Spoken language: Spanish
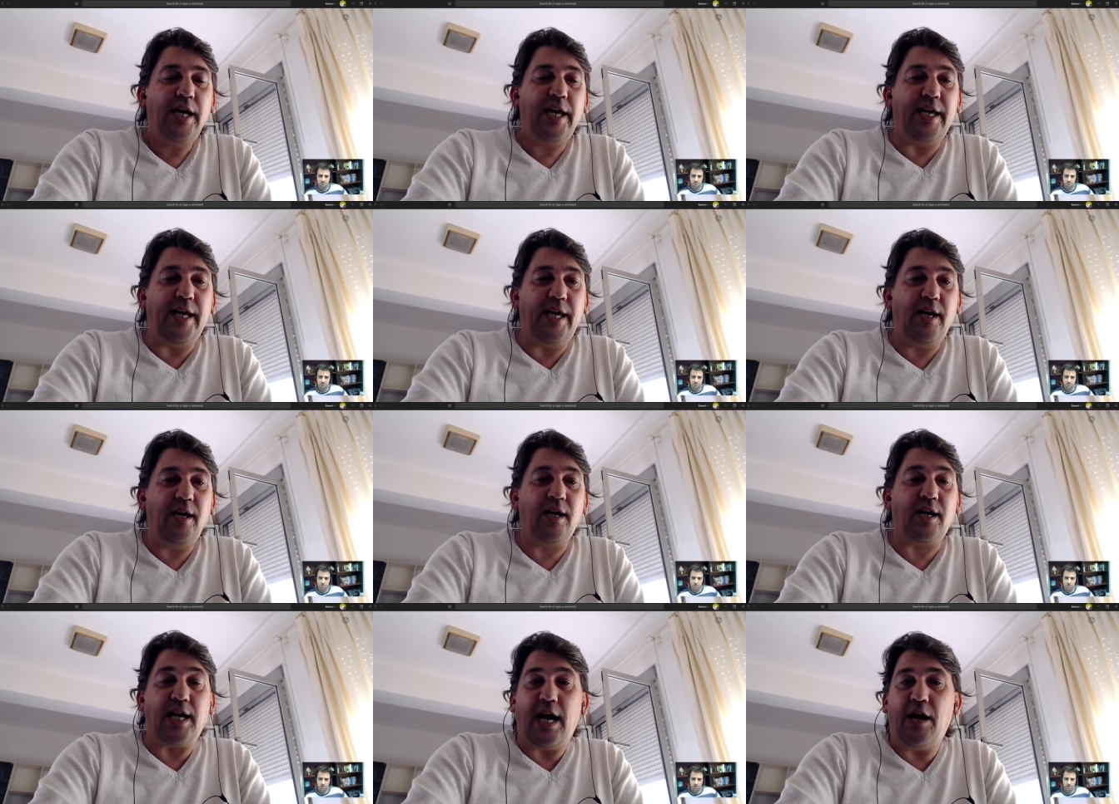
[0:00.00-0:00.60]

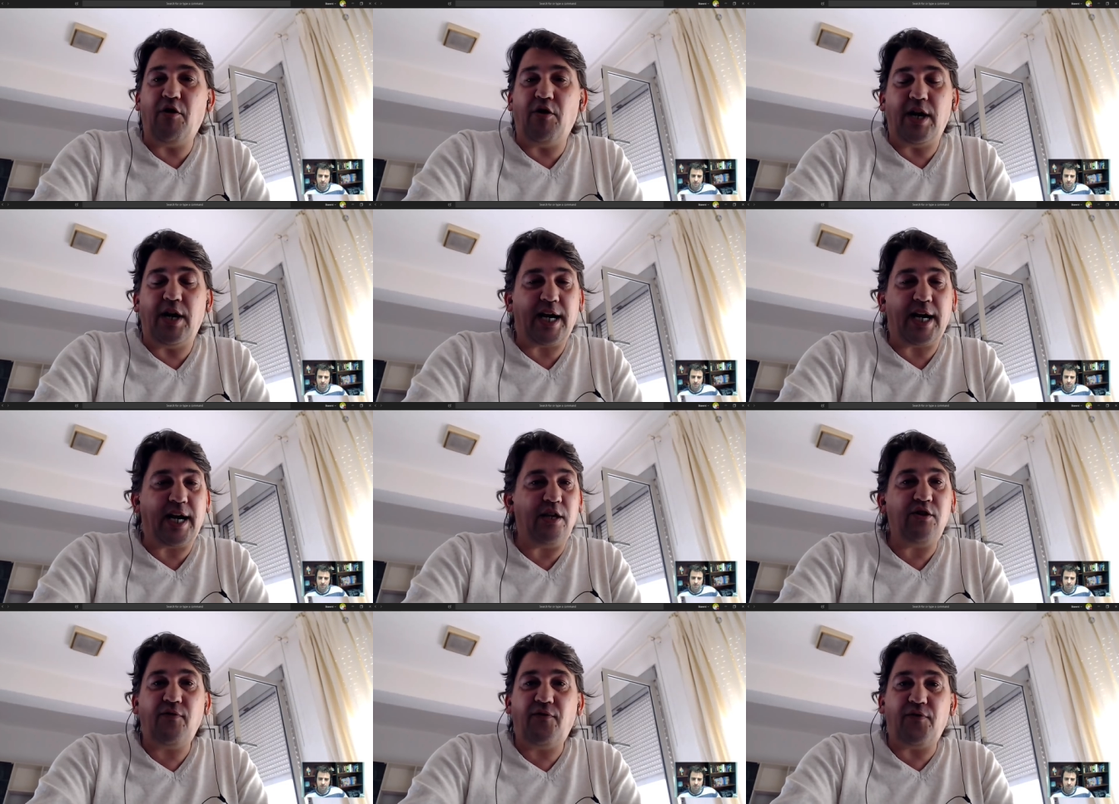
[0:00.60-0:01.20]
Eh, claro,
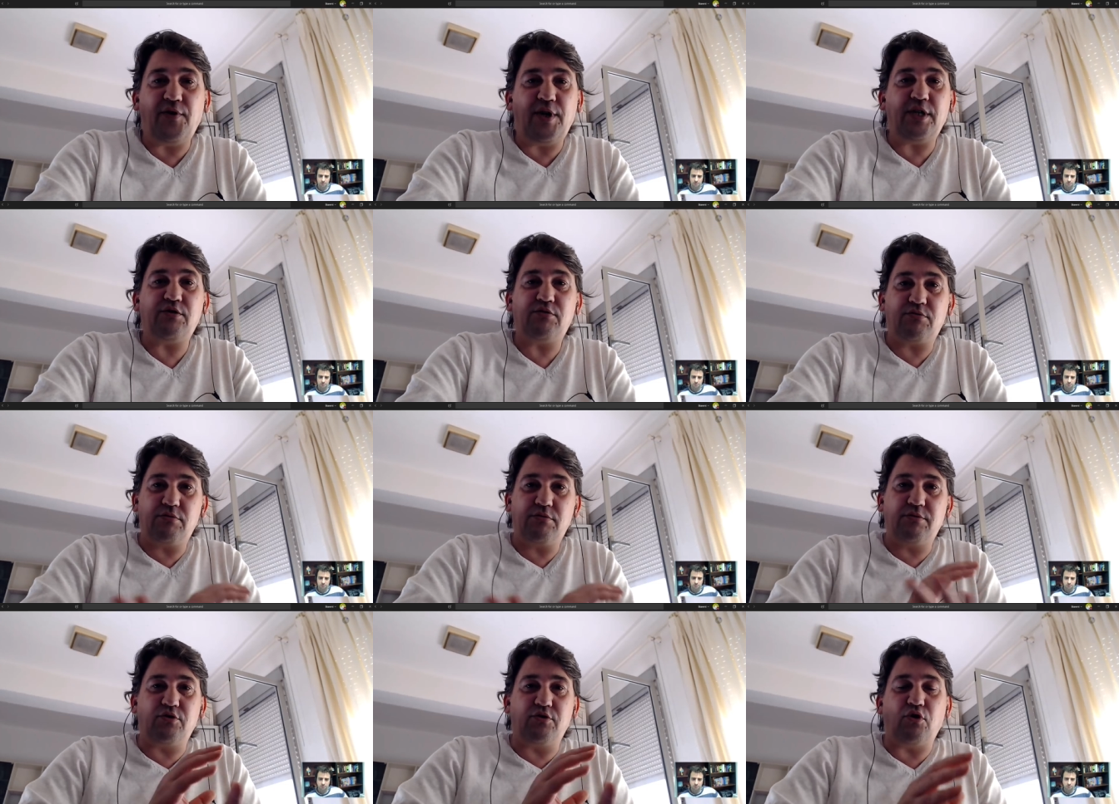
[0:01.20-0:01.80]
aquello fue
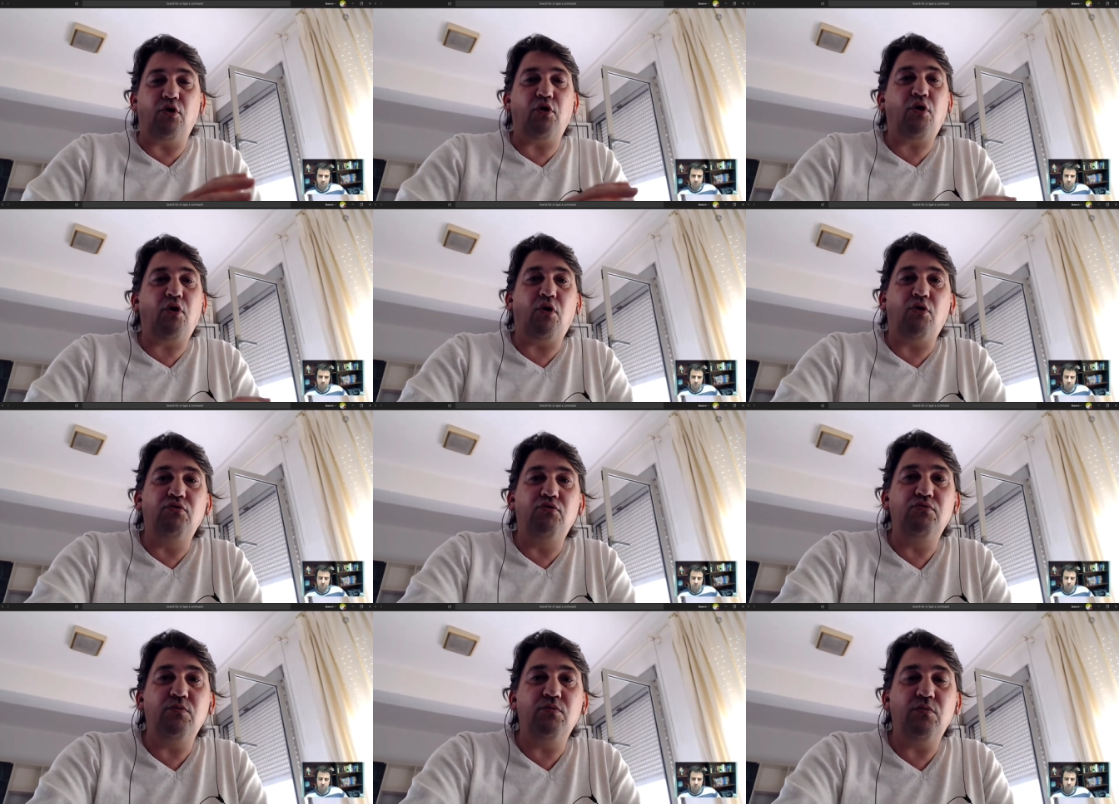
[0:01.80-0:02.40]
todo
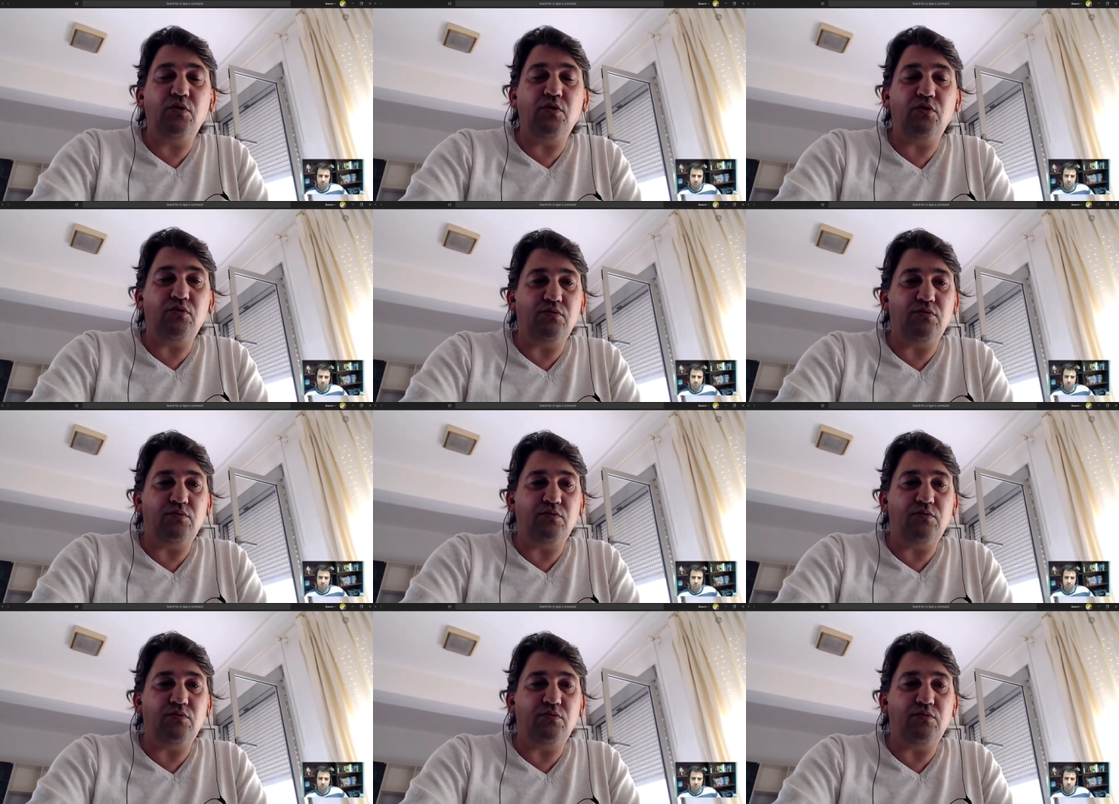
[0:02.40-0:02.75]
un,